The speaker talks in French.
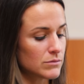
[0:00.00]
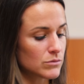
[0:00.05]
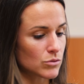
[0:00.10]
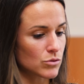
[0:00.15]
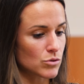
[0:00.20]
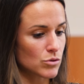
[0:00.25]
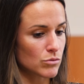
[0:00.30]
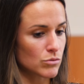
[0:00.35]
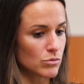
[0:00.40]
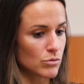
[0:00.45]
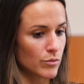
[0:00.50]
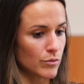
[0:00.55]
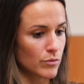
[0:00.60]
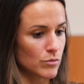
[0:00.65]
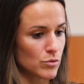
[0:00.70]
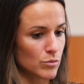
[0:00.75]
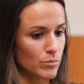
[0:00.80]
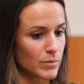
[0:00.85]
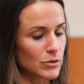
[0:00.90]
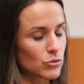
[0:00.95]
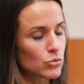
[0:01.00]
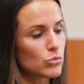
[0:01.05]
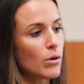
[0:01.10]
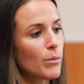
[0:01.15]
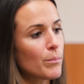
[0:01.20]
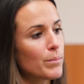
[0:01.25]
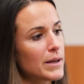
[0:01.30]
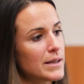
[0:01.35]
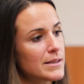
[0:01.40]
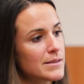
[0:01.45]
Donc je, je, mets tout
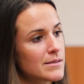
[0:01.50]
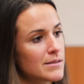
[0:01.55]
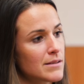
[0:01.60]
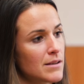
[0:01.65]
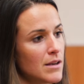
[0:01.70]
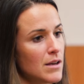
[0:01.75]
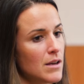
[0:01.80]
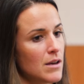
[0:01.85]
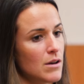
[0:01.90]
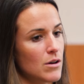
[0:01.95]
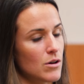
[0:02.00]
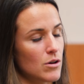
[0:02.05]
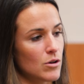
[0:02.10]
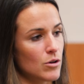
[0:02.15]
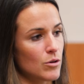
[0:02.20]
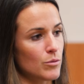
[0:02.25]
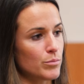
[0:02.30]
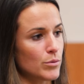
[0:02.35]
en place euh,